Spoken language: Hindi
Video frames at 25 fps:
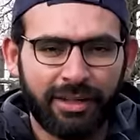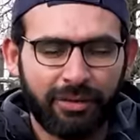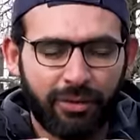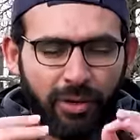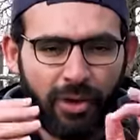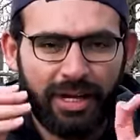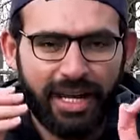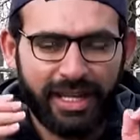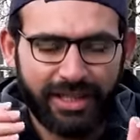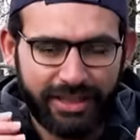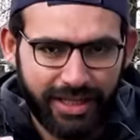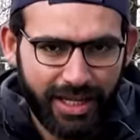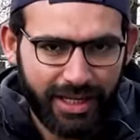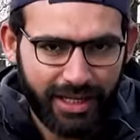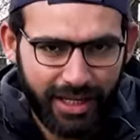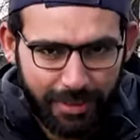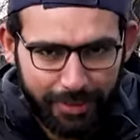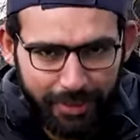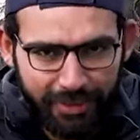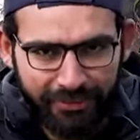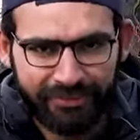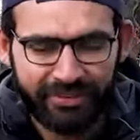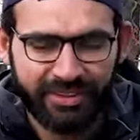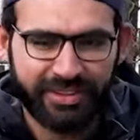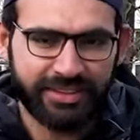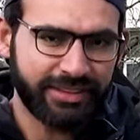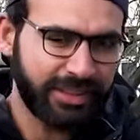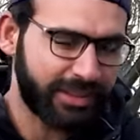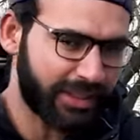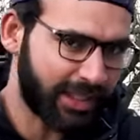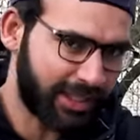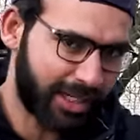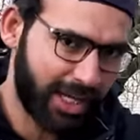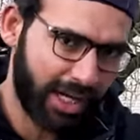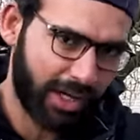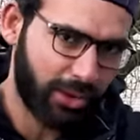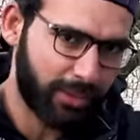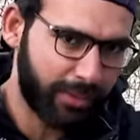वो कहती हैं कि हमें
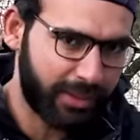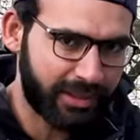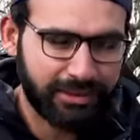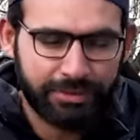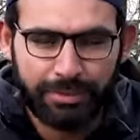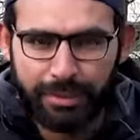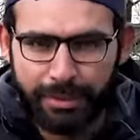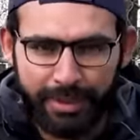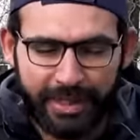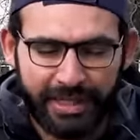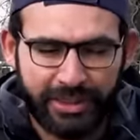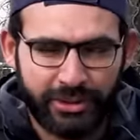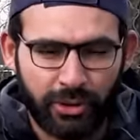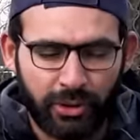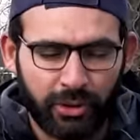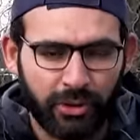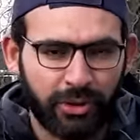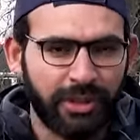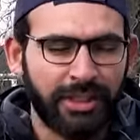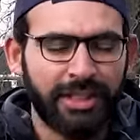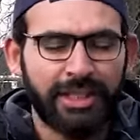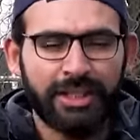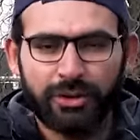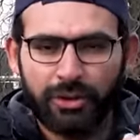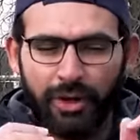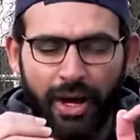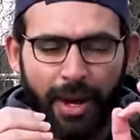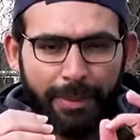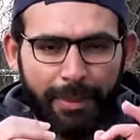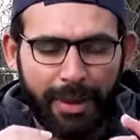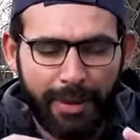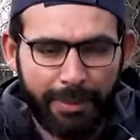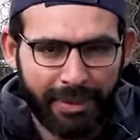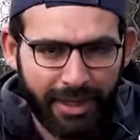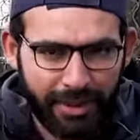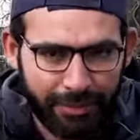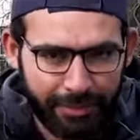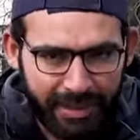फिजिकल डॉक्यूमेंट्स भी भेजो तो
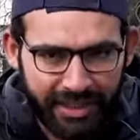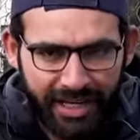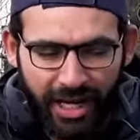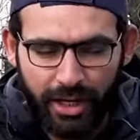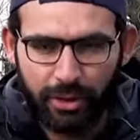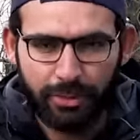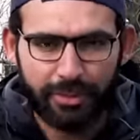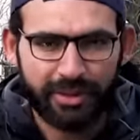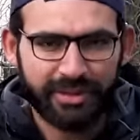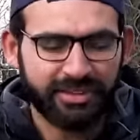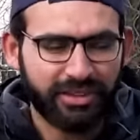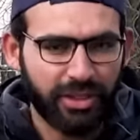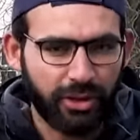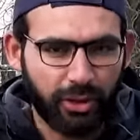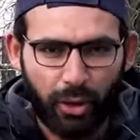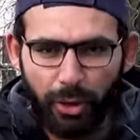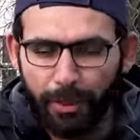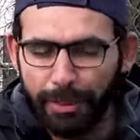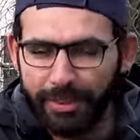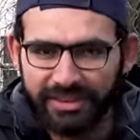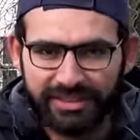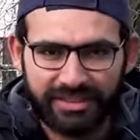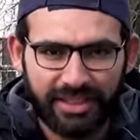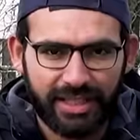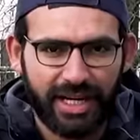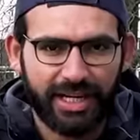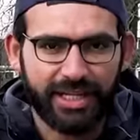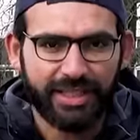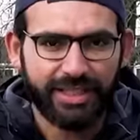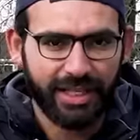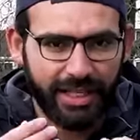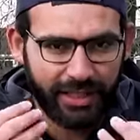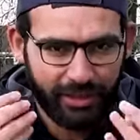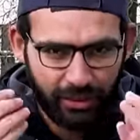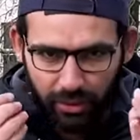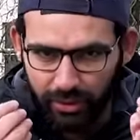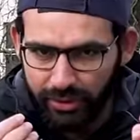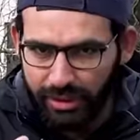आपने फिर अपने डॉक्यूमेंट्स की कॉपीज़ करानी
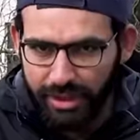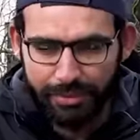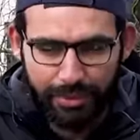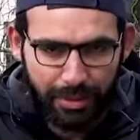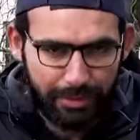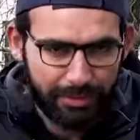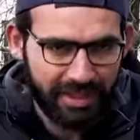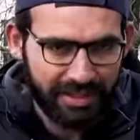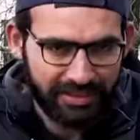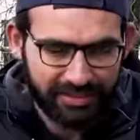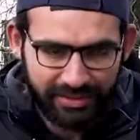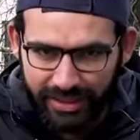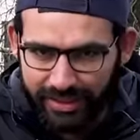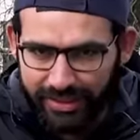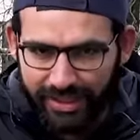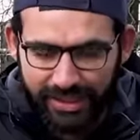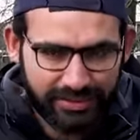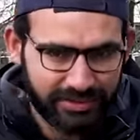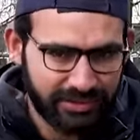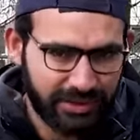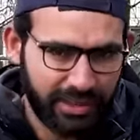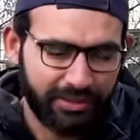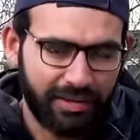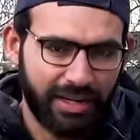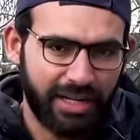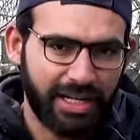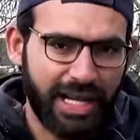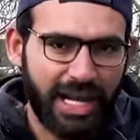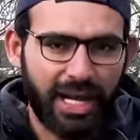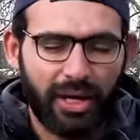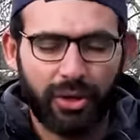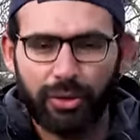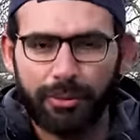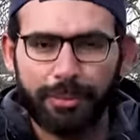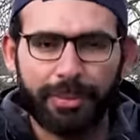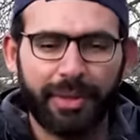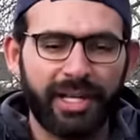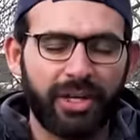है नोटरी पब्लिक से अटेस्ट करवाना है
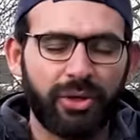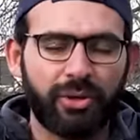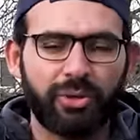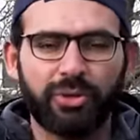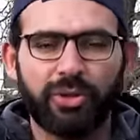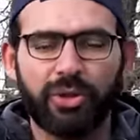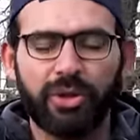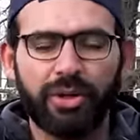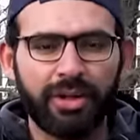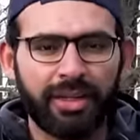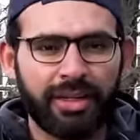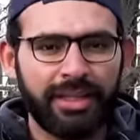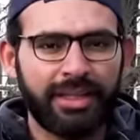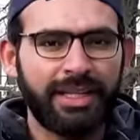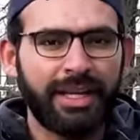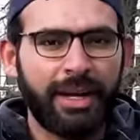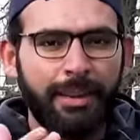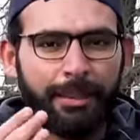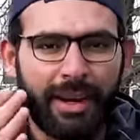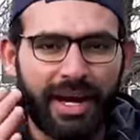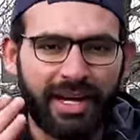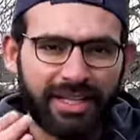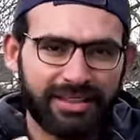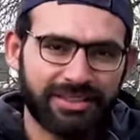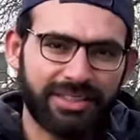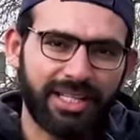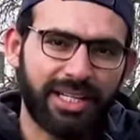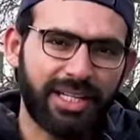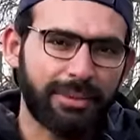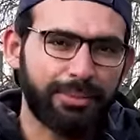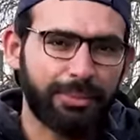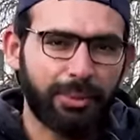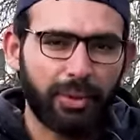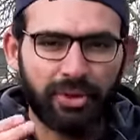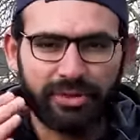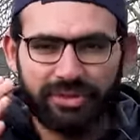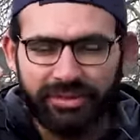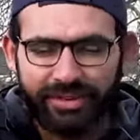और फिर उनको पाकिस्तान
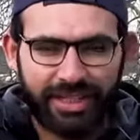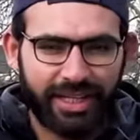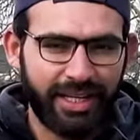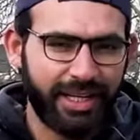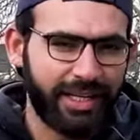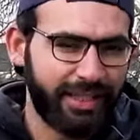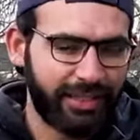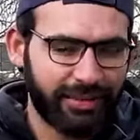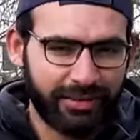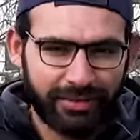पोस्ट से